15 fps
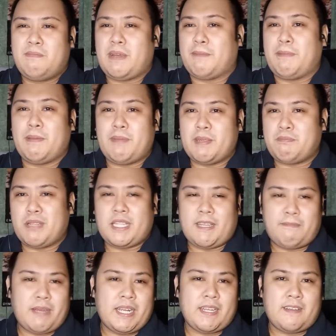Magbibitbit
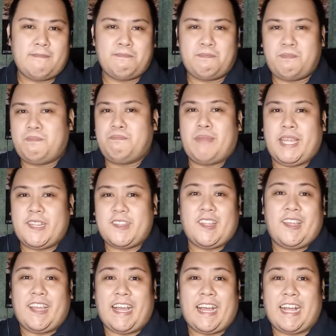ka ba ng
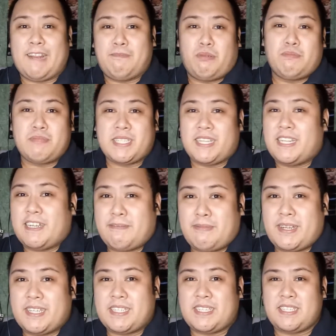20 album sa
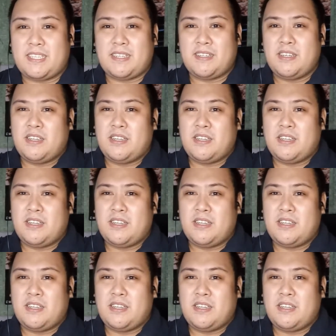labas?